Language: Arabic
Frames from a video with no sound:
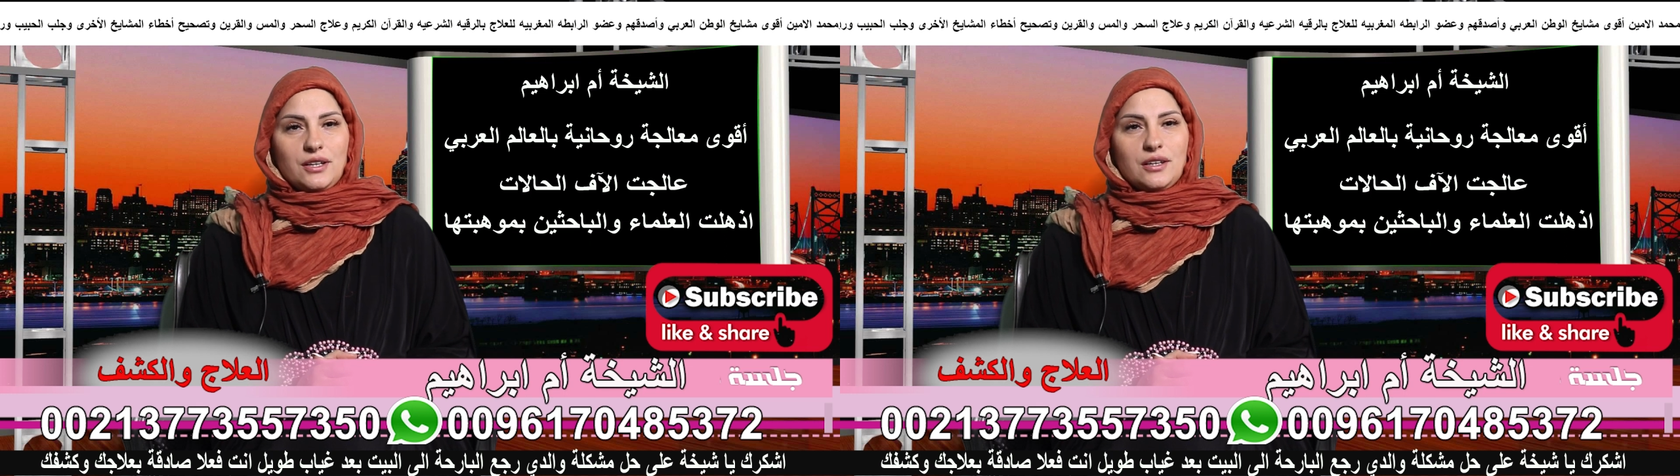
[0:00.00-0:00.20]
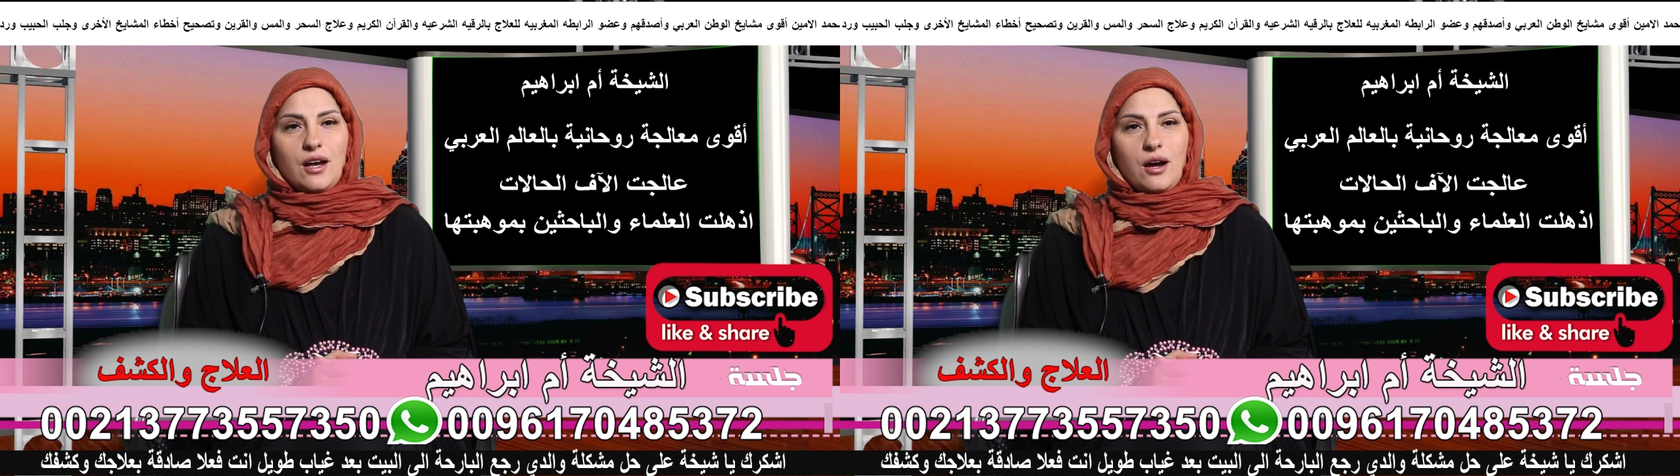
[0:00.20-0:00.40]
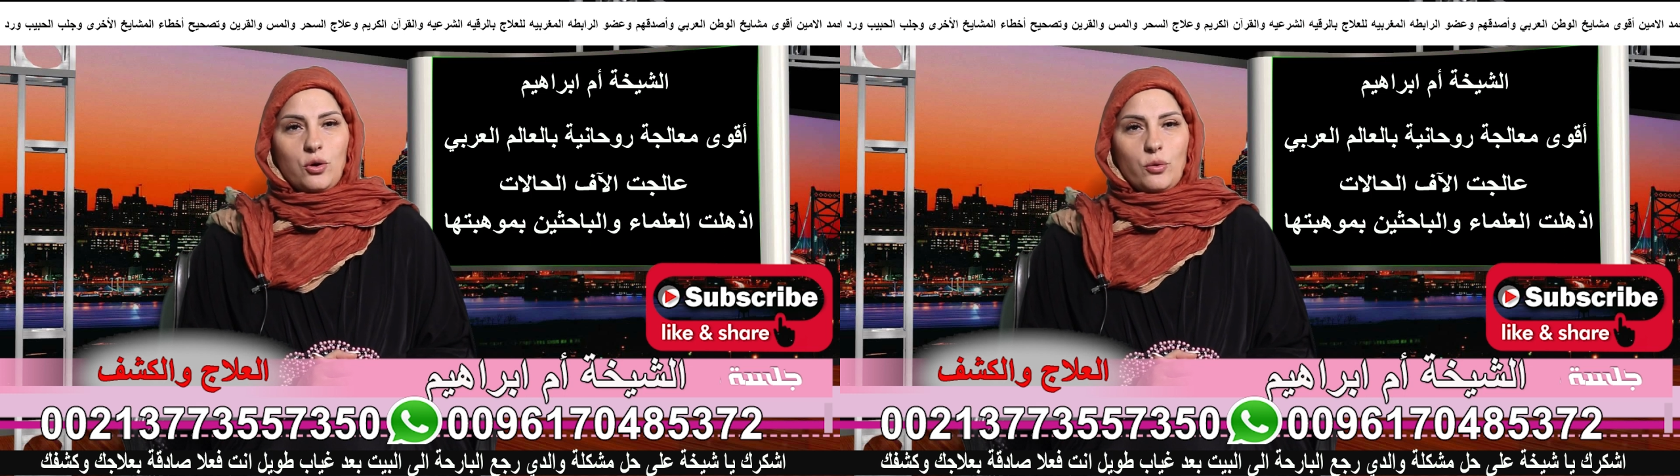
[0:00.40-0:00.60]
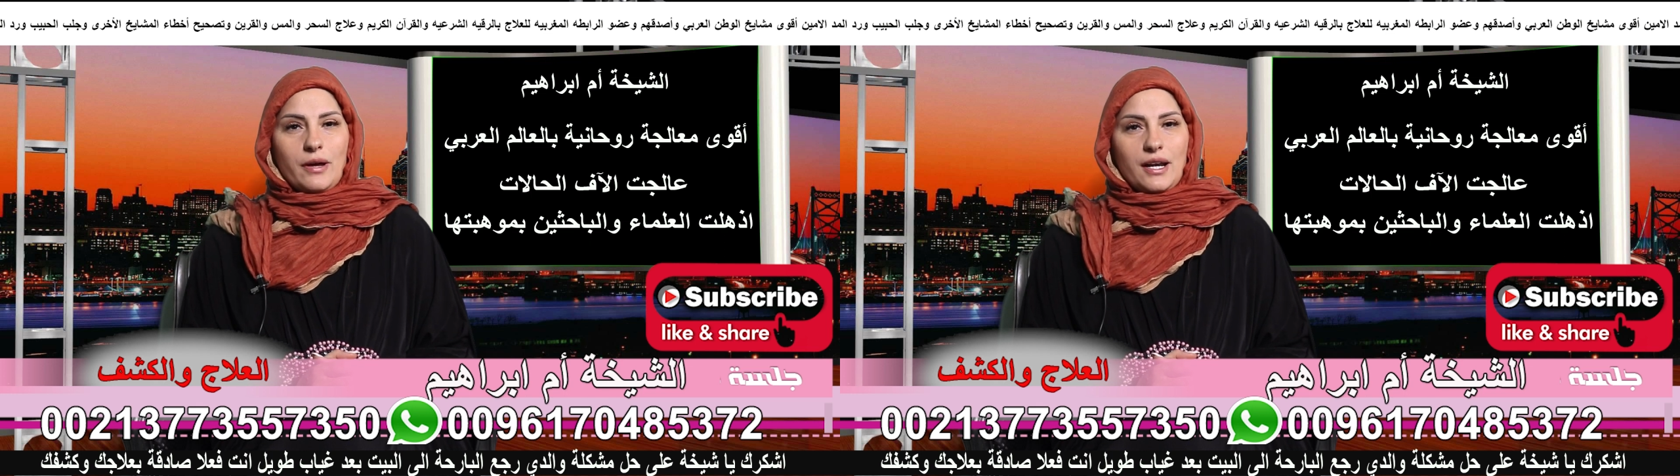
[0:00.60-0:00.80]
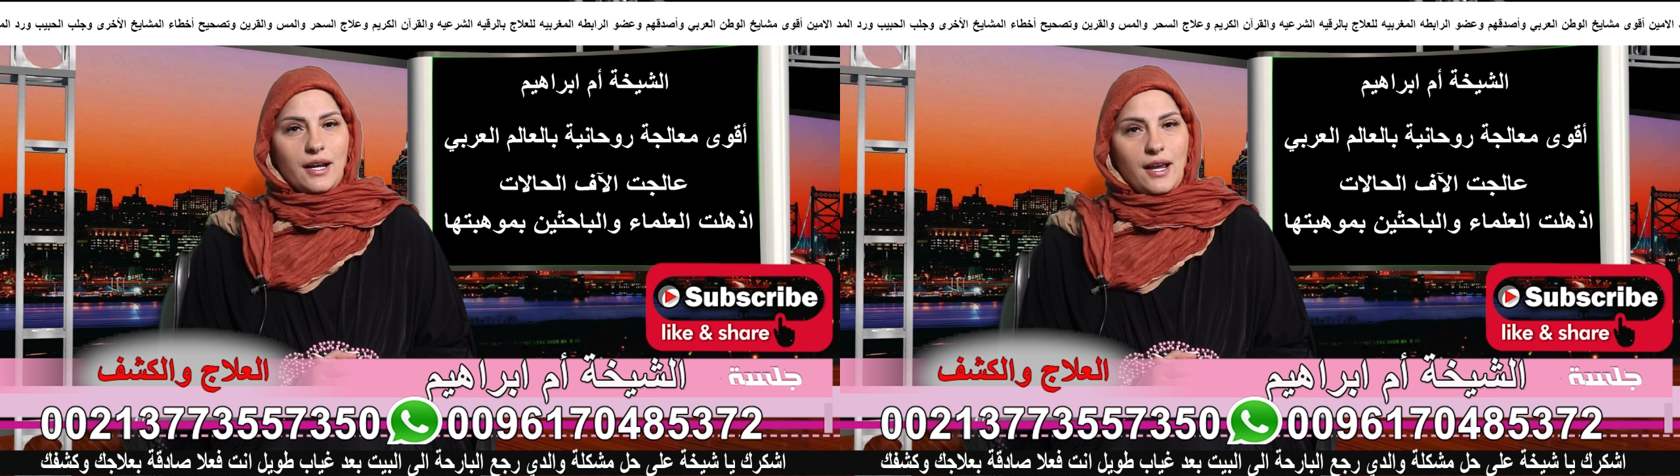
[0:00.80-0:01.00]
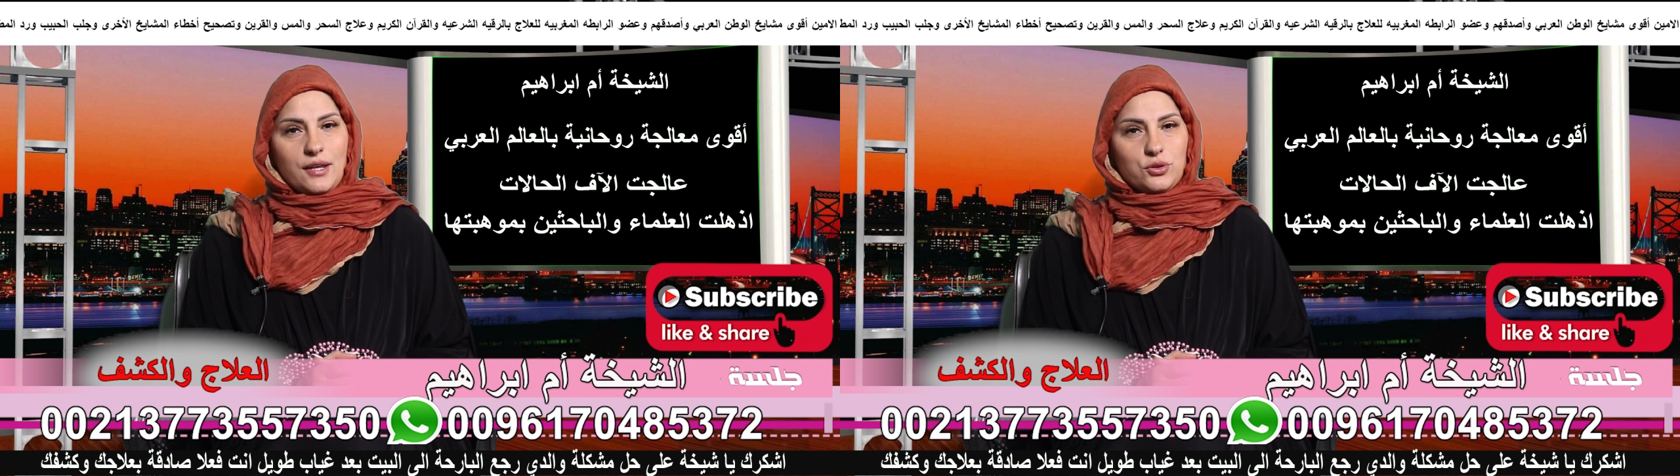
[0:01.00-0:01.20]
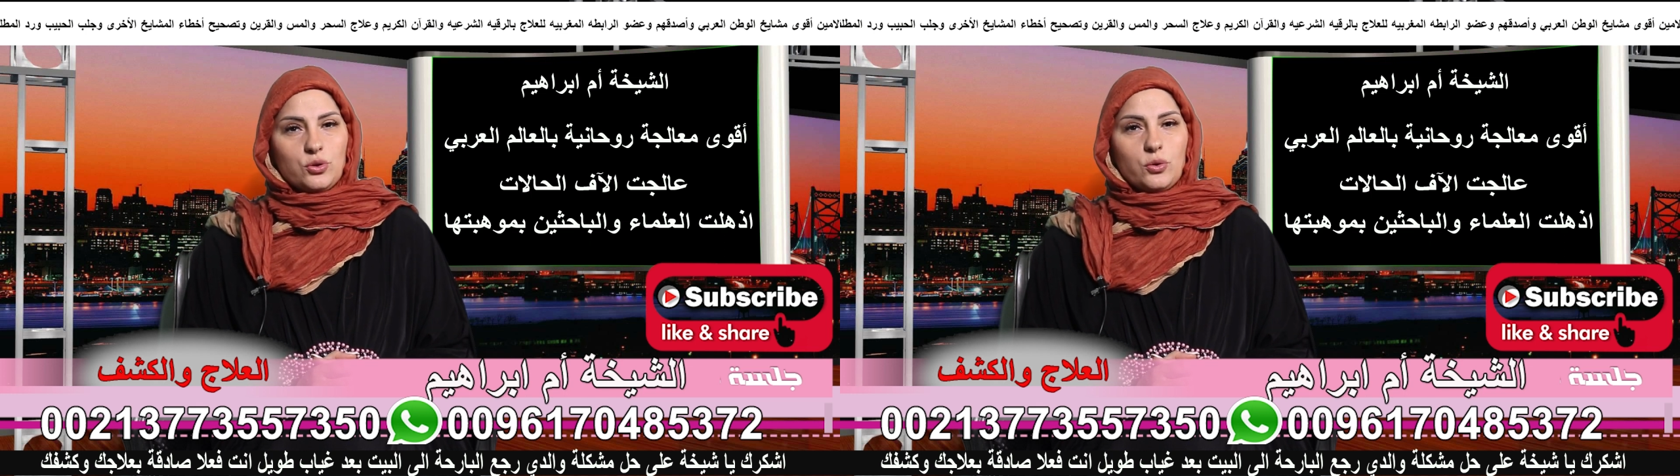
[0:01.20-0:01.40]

الله وبركاته